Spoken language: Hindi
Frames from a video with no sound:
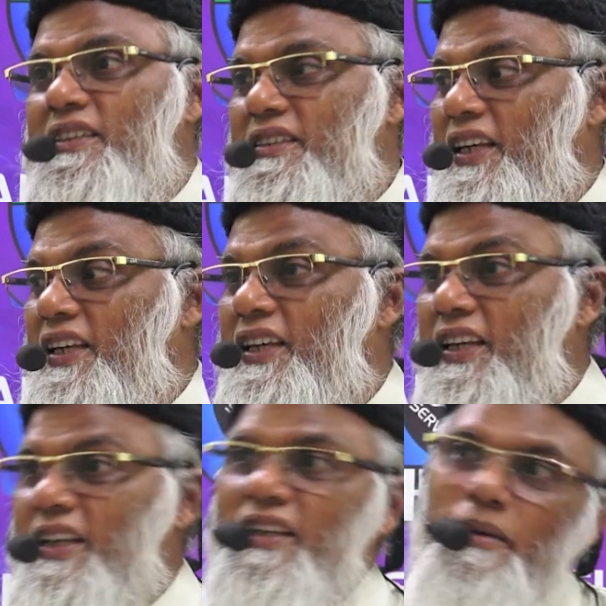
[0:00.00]
ये ही
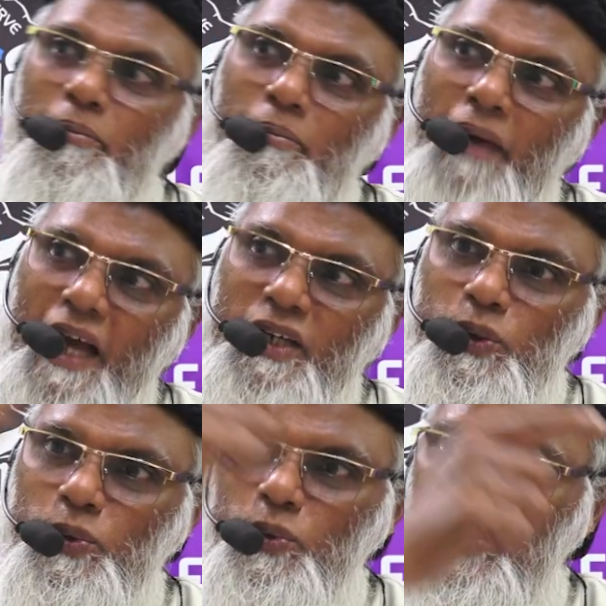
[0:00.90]
बैक
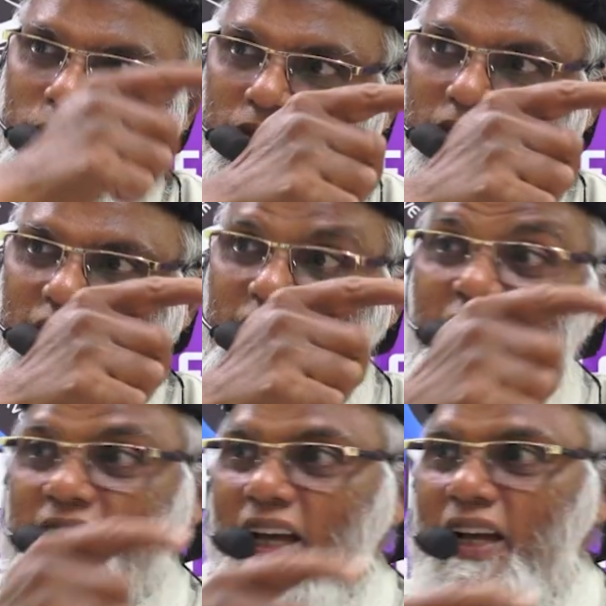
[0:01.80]
टू
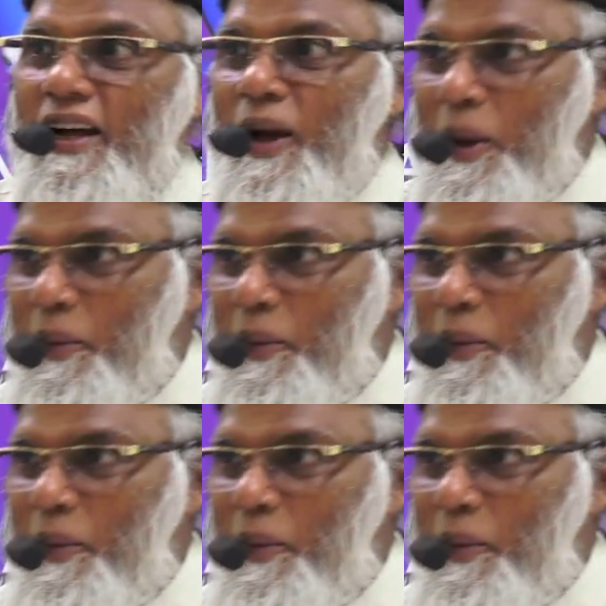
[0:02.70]
किधर जाएगा